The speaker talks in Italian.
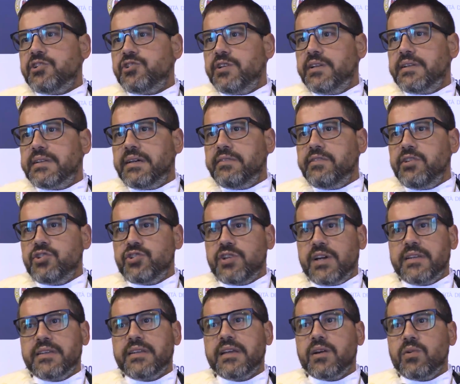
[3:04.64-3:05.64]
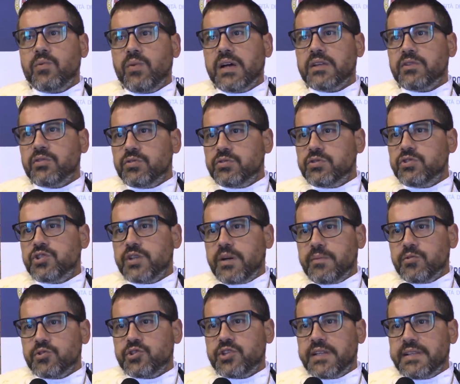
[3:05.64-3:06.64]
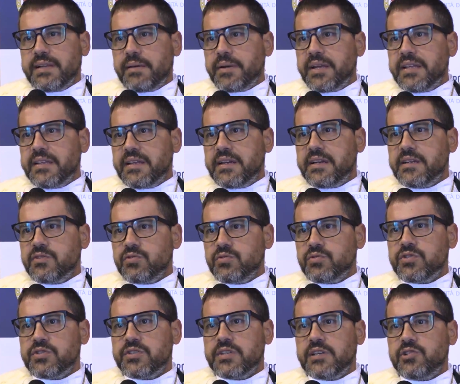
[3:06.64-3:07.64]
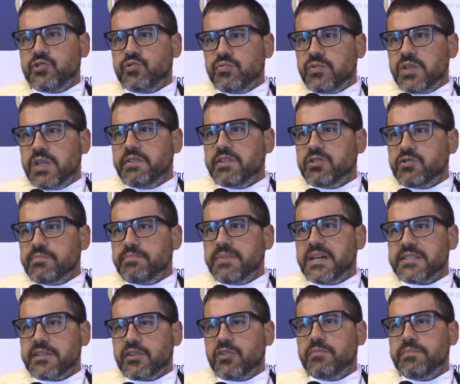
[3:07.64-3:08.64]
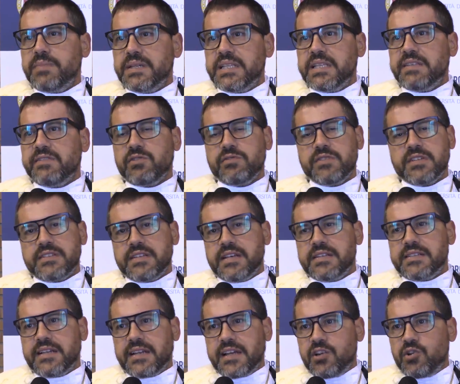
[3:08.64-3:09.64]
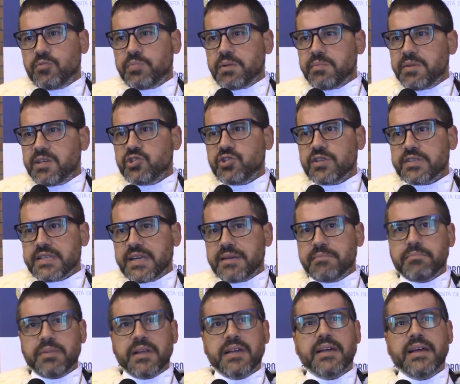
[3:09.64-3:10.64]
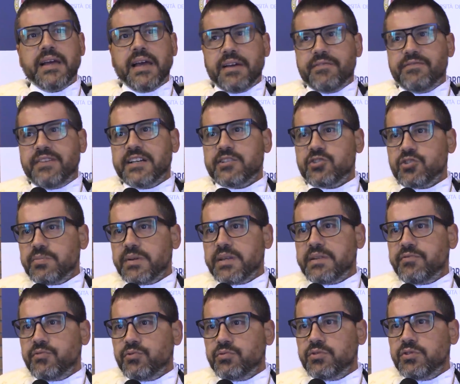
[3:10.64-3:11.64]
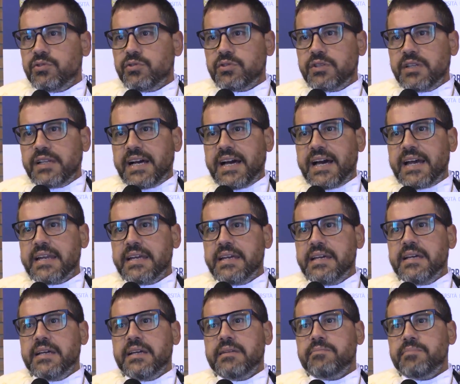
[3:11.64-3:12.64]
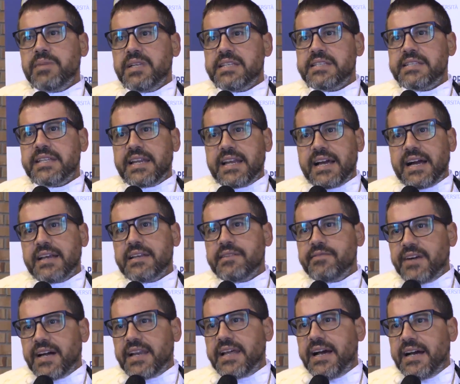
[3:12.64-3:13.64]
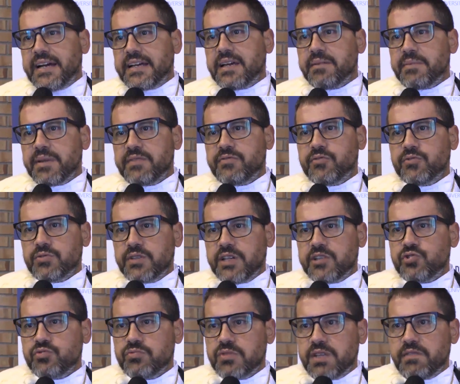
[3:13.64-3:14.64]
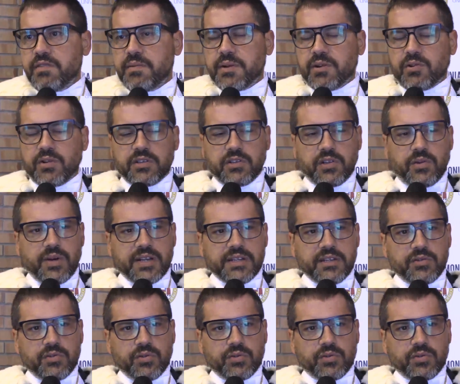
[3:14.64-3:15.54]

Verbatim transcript: la scelta vincente e quando diciamo, c'è da prendere risorse aggiuntive su base competitiva l'Università di Salerno primeggia sempre. È valso per i fondi ordinari ministeriali vale anche per i fondi aggiuntivi per quanto riguarda i